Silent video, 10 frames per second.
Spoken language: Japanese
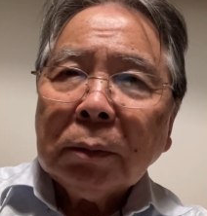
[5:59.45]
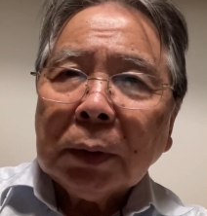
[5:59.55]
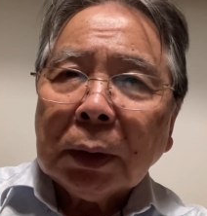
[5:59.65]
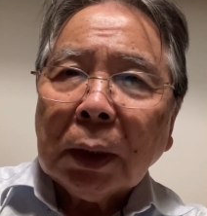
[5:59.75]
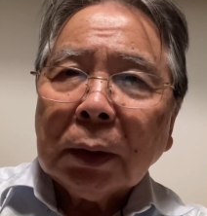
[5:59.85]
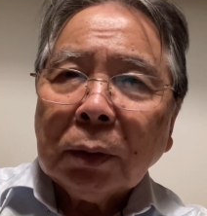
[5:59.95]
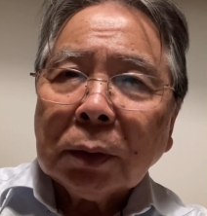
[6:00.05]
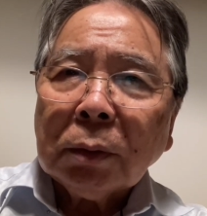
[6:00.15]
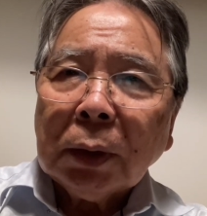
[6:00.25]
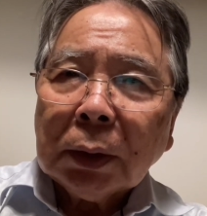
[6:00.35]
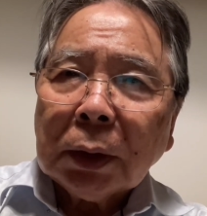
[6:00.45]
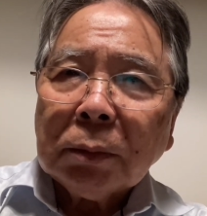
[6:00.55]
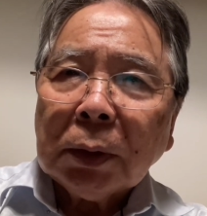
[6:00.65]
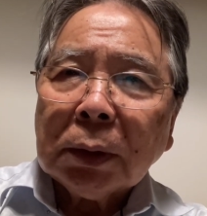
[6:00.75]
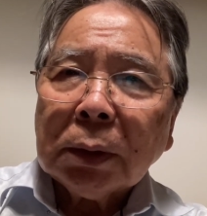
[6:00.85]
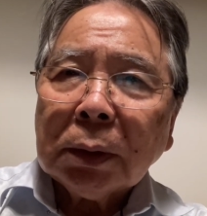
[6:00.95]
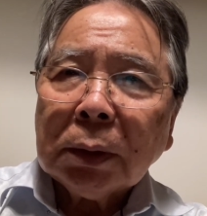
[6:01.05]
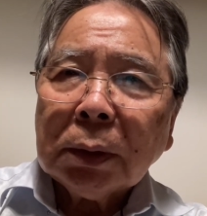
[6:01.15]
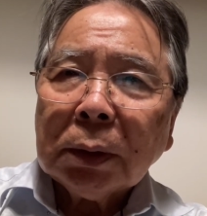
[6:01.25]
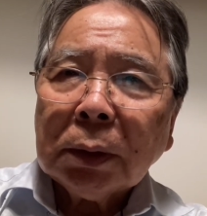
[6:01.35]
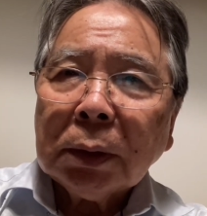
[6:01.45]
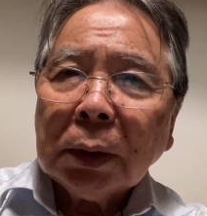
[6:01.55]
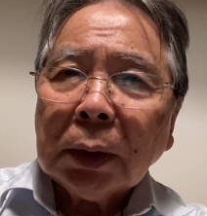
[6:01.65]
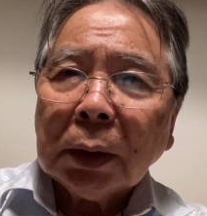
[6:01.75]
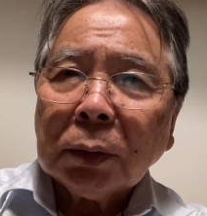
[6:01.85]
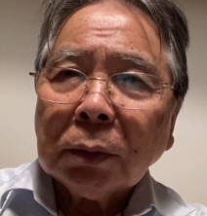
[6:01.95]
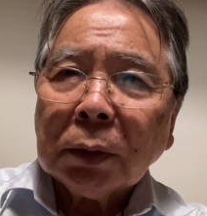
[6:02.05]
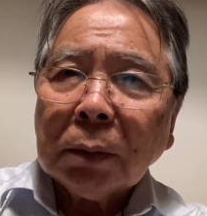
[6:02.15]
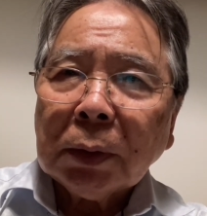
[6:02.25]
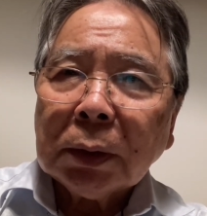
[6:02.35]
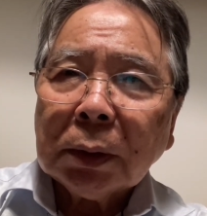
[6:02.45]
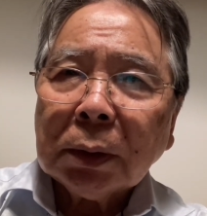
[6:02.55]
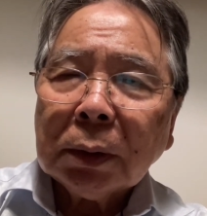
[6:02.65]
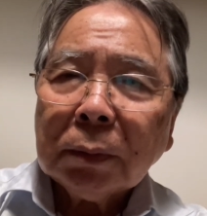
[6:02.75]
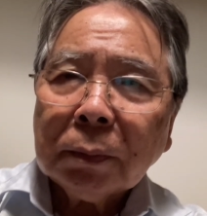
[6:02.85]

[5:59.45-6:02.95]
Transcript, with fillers: またよろしくお願いいたします。ありがとうございます